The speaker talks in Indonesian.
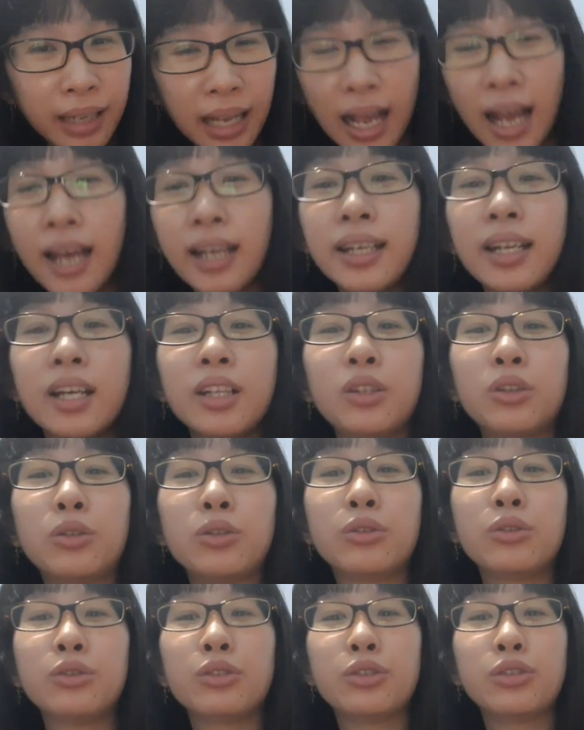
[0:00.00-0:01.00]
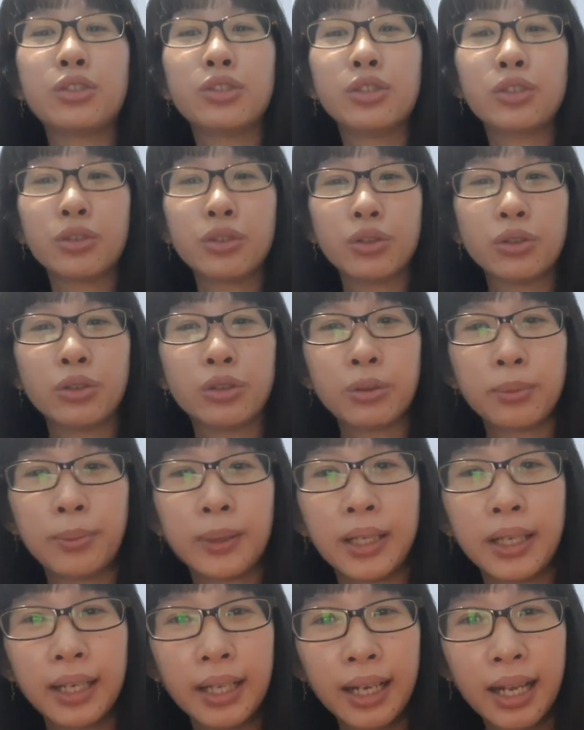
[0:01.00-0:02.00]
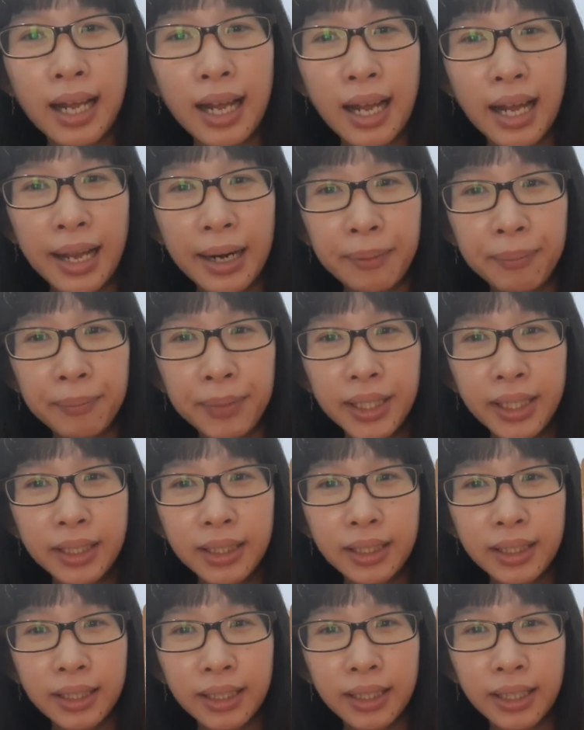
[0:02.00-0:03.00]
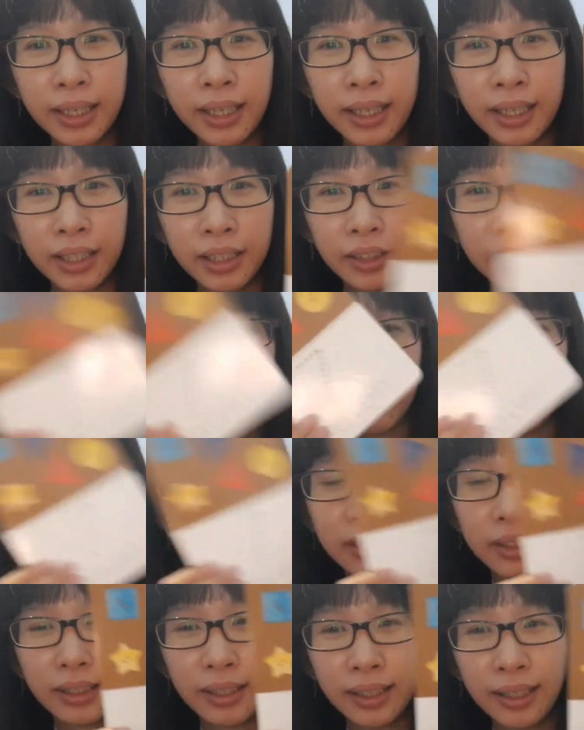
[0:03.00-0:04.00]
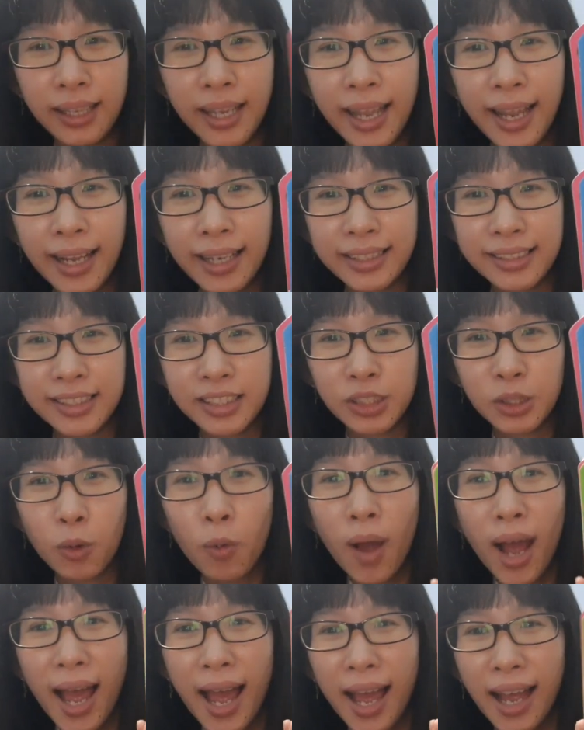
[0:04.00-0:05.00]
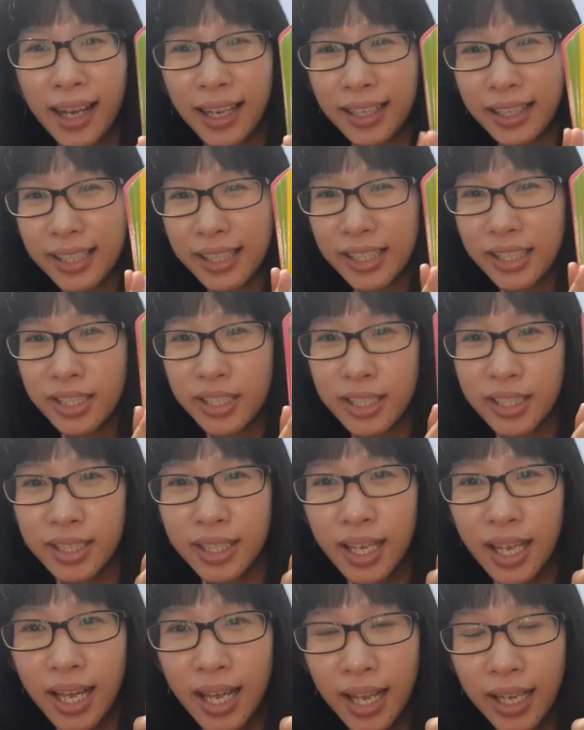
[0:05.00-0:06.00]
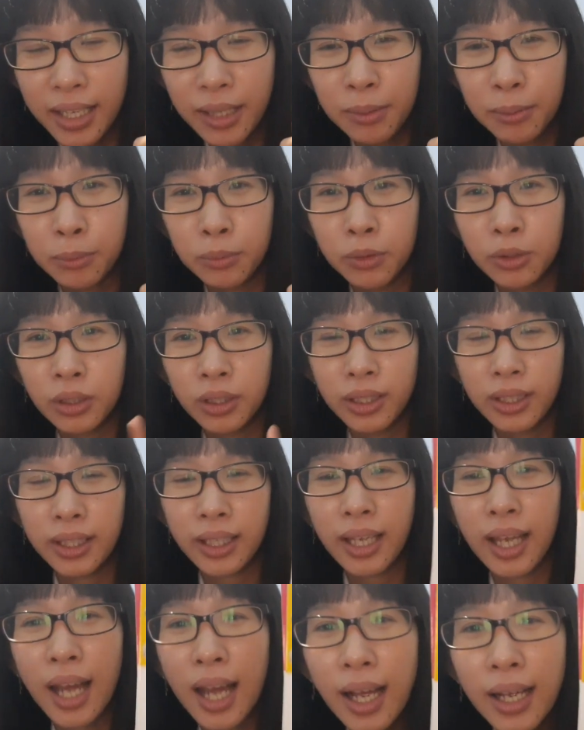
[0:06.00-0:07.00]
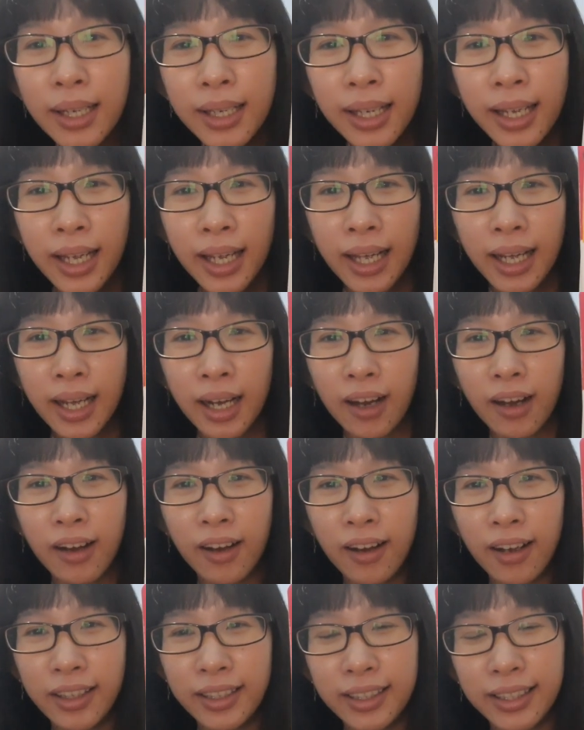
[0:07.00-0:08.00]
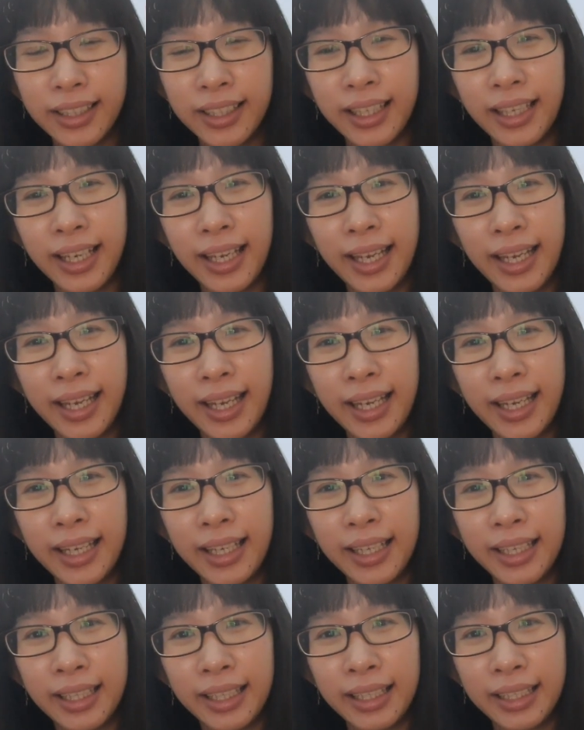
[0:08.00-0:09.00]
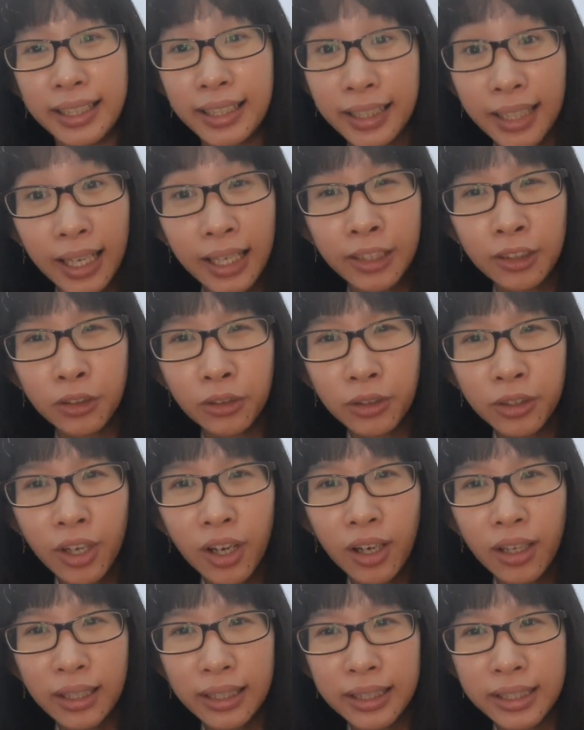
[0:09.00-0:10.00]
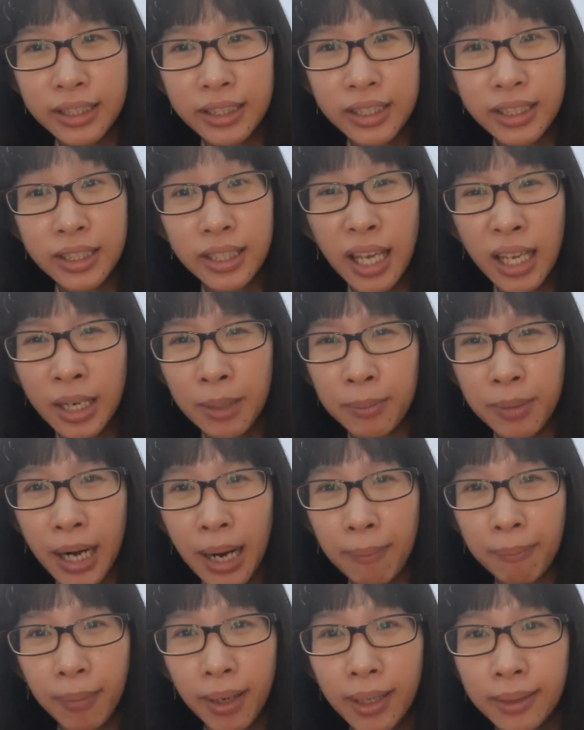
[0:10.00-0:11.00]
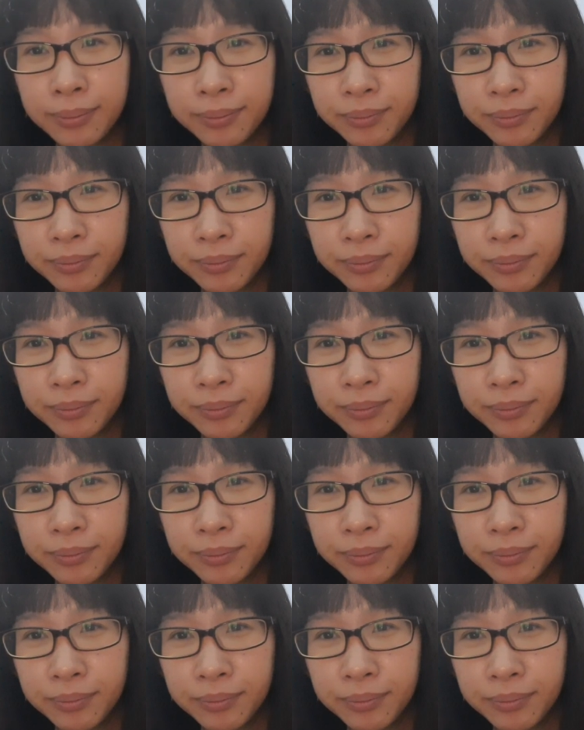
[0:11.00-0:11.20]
Ada tujuh, benar, pinter, good. Next, wah kelincinya imut ya. Oke, kita hitung yuk kelincinya ada berapa?